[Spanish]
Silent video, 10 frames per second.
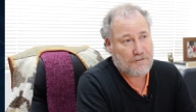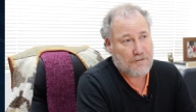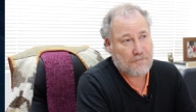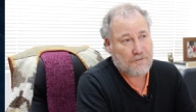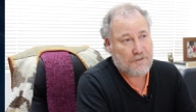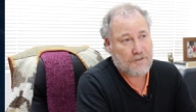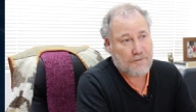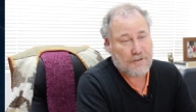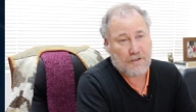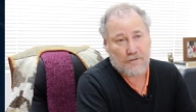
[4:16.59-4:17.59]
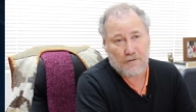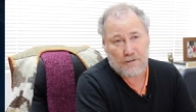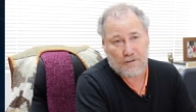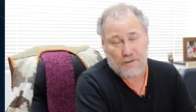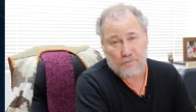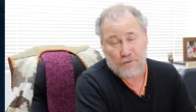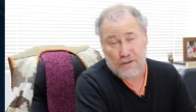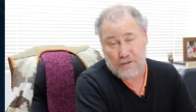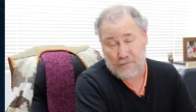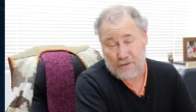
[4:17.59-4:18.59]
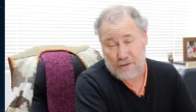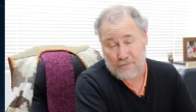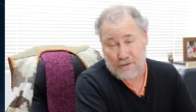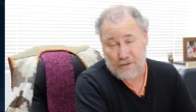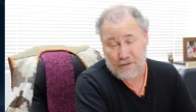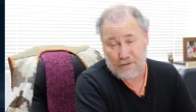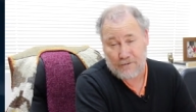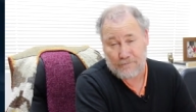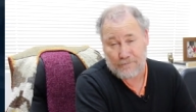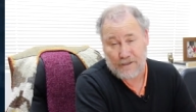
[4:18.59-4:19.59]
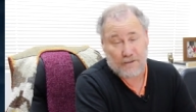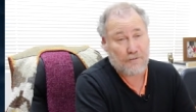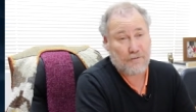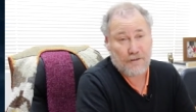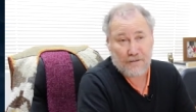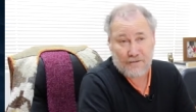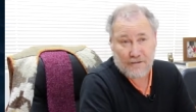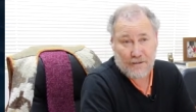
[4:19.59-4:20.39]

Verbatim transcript: hacer multidisciplinario el, tema de la tecnología del